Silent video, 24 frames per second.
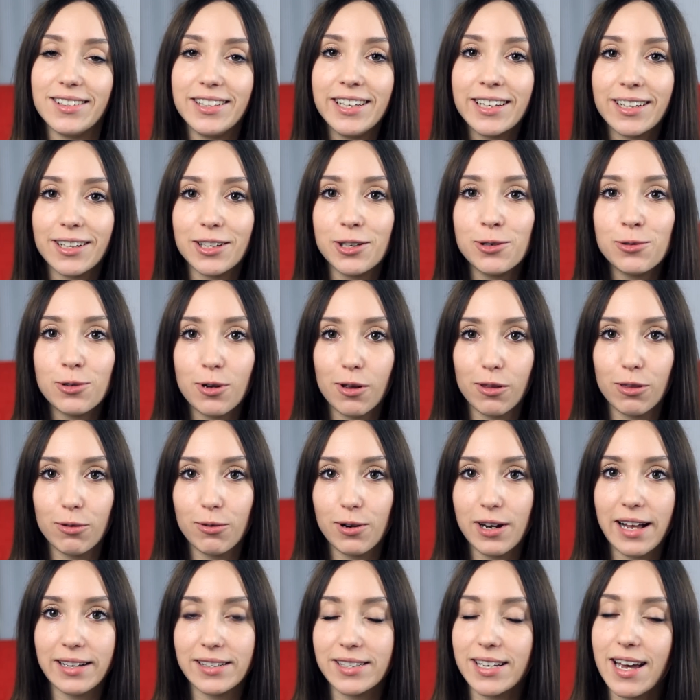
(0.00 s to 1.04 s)
Ihre
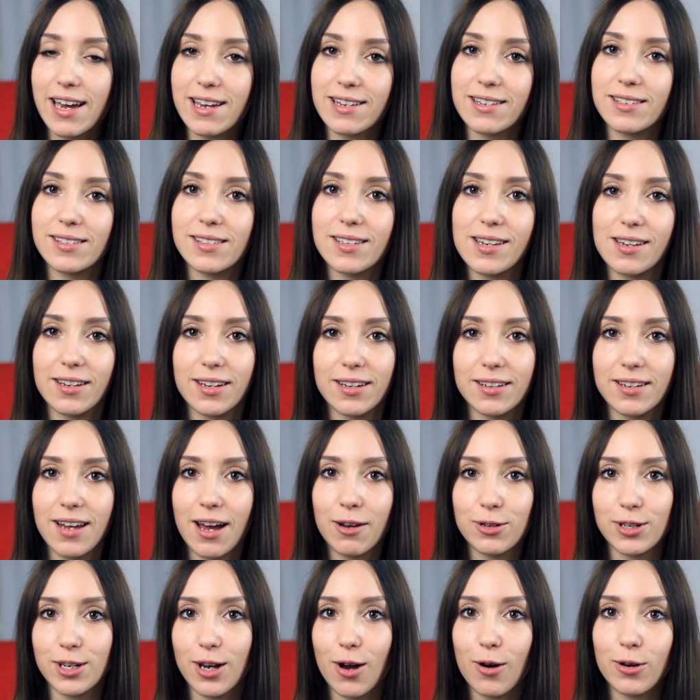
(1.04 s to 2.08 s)
Jugendthriller zeichnen sich
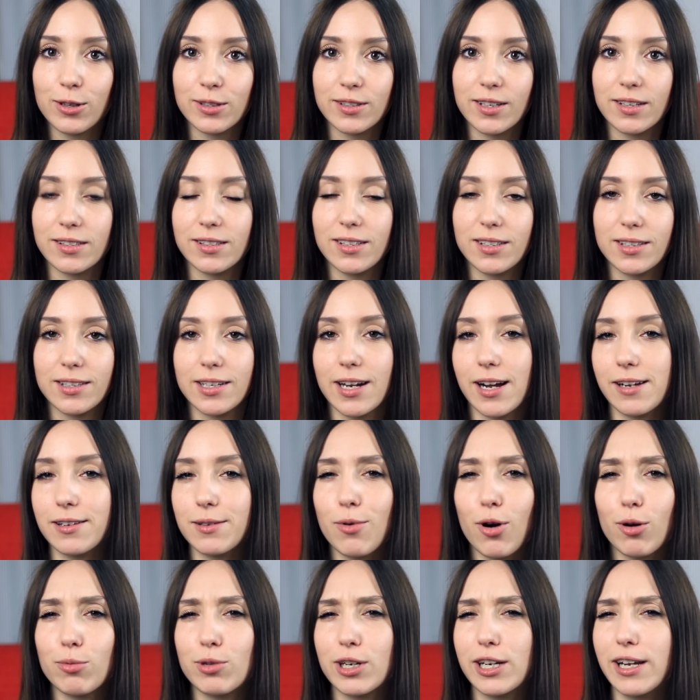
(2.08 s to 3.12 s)
dadurch aus, dass sie sich halt
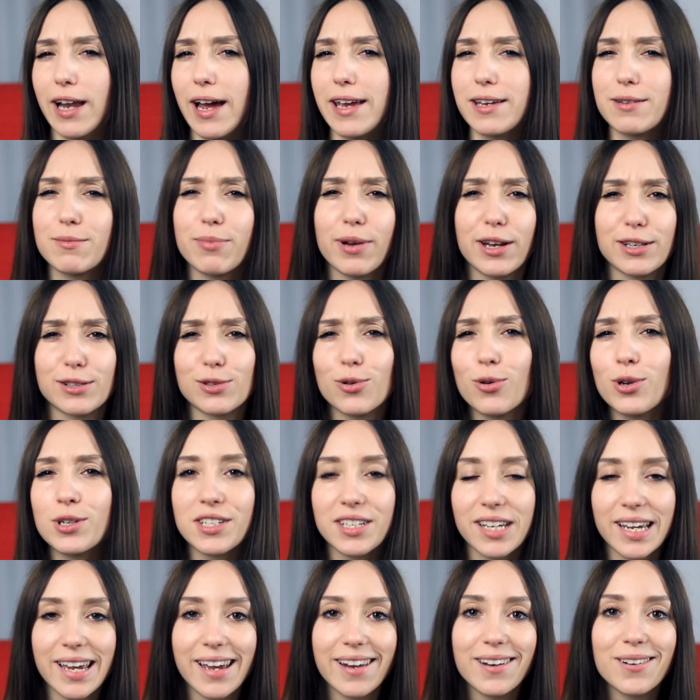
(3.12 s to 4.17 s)
immer um die gleichen
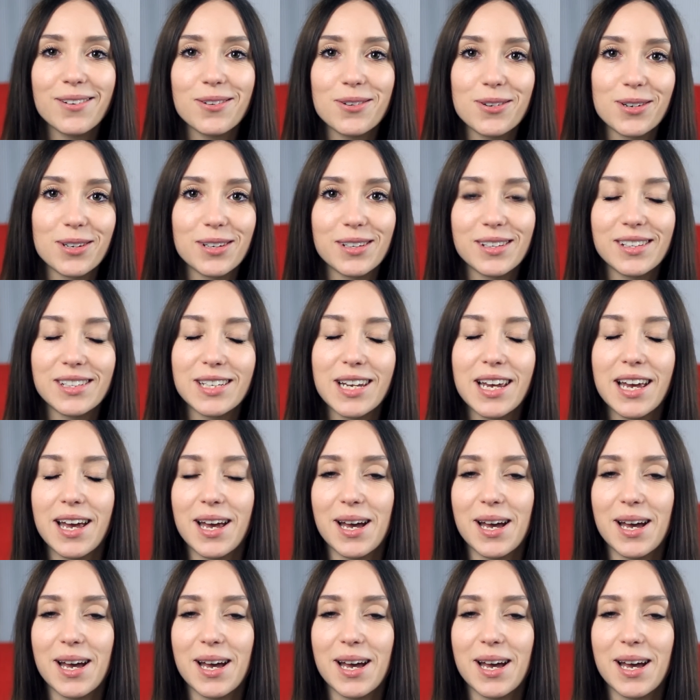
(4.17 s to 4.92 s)
Personen drehen und